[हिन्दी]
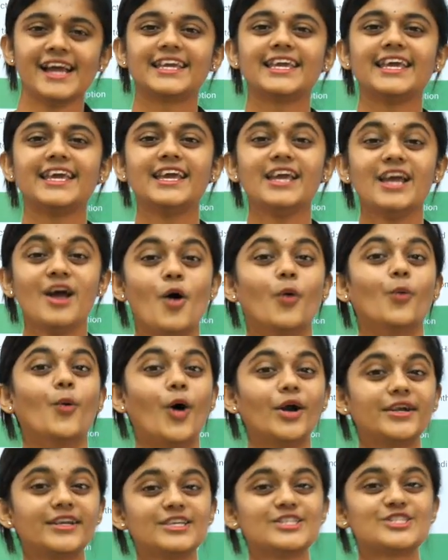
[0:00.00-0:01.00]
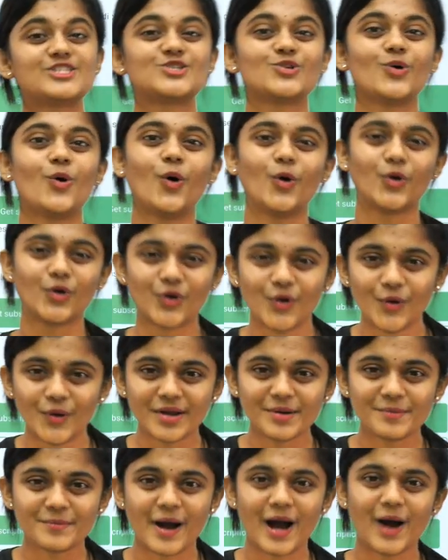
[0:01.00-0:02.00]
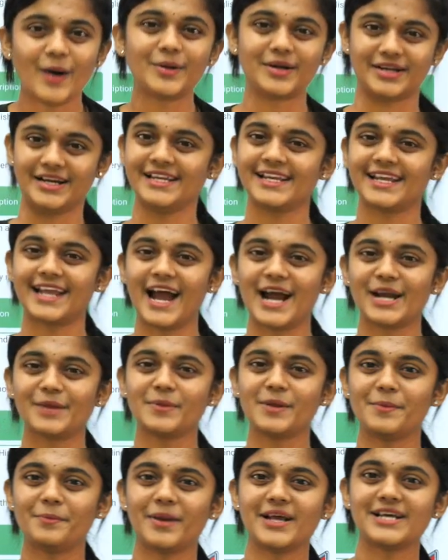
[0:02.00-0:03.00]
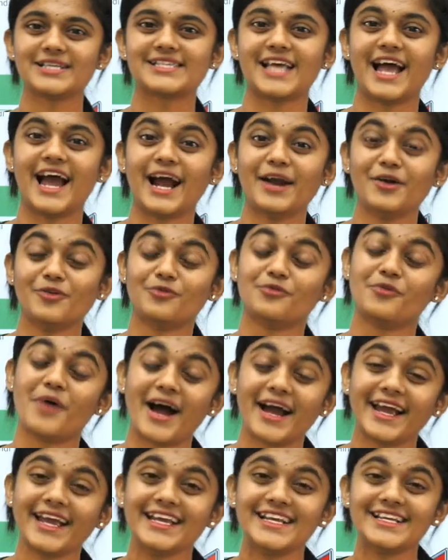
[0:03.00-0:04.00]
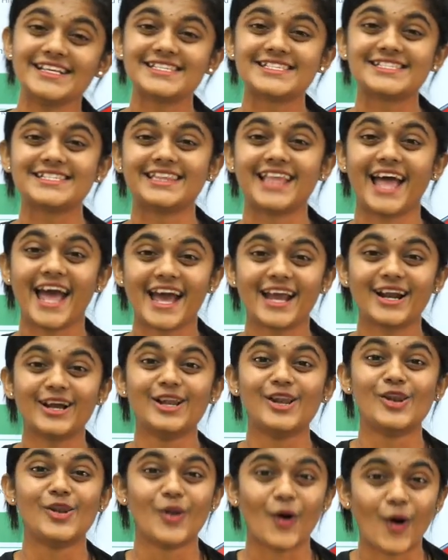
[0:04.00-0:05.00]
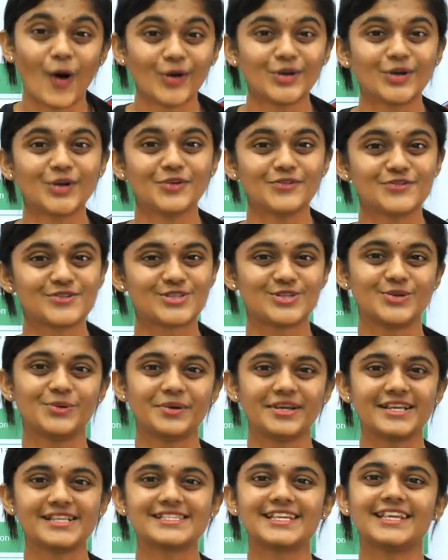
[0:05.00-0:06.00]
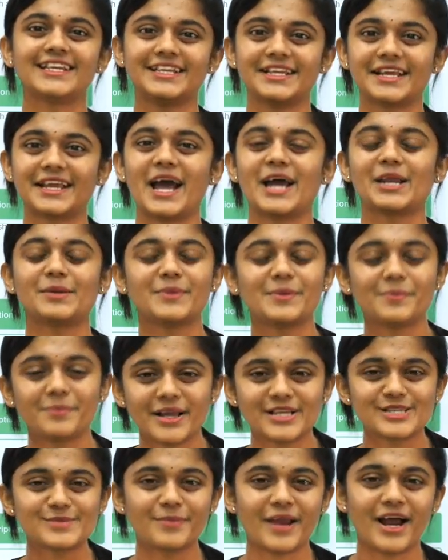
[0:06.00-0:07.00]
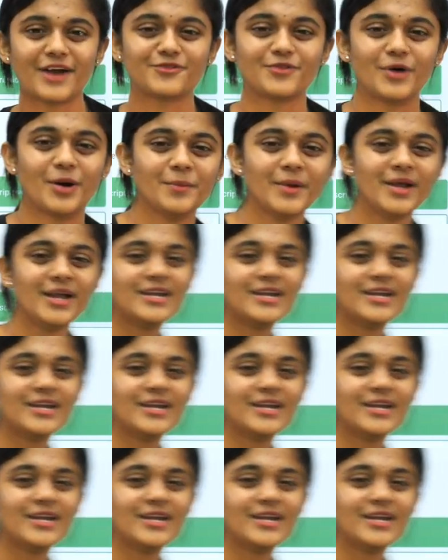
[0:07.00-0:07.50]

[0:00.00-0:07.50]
कि वॉट इज सो so good about an Academy Plus and why is there a lot of students in an Academy Plus platform?